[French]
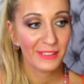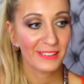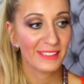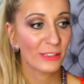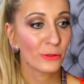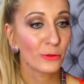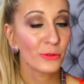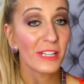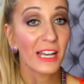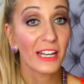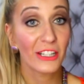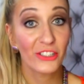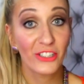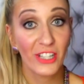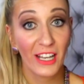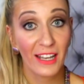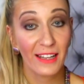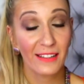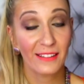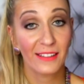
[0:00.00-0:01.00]
c'est du
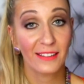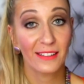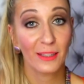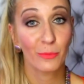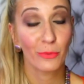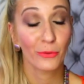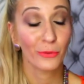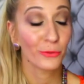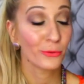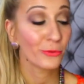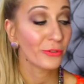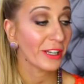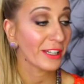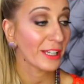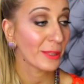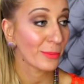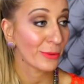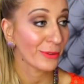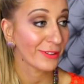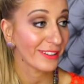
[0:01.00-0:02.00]
gadget et c'est pour nous
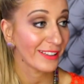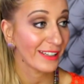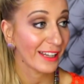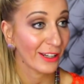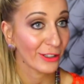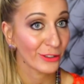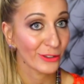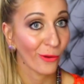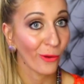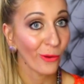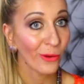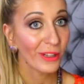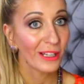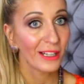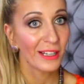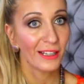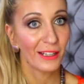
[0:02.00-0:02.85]
faire dépenser de l'argent.